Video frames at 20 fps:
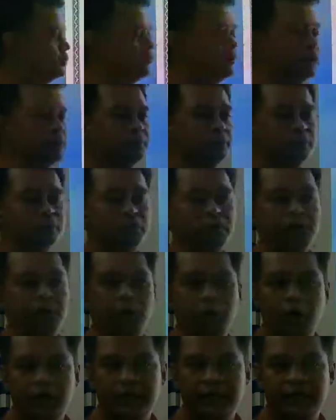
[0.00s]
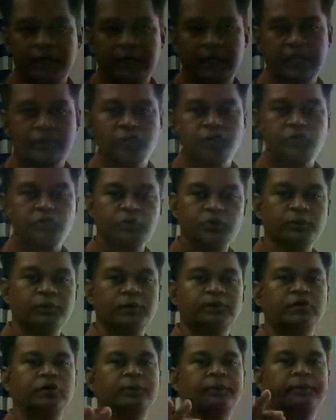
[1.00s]
পরিবর্তন হবে না
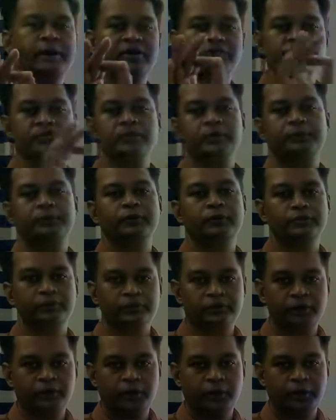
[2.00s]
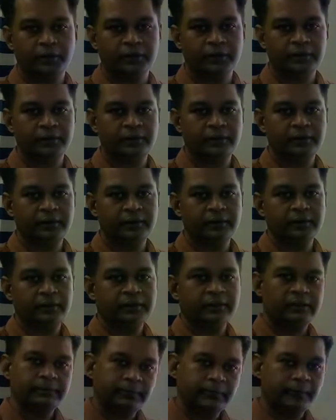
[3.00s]
শুধুমাত্র পার্সনের পরিবর্তন হবে
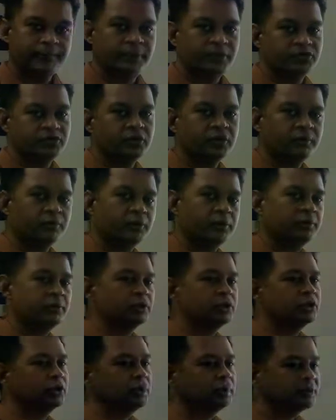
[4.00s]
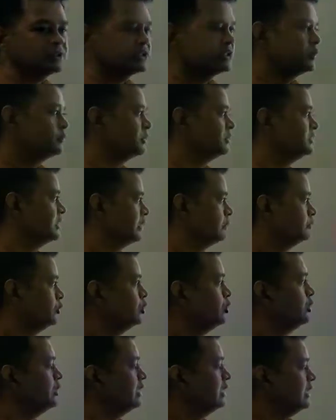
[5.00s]
কিভাবে পার্সনের পরিবর্তন হবে সেটা আমরা জানবো
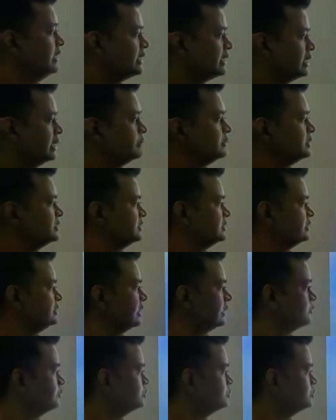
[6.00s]
এখানে আমরা যেটা জানবো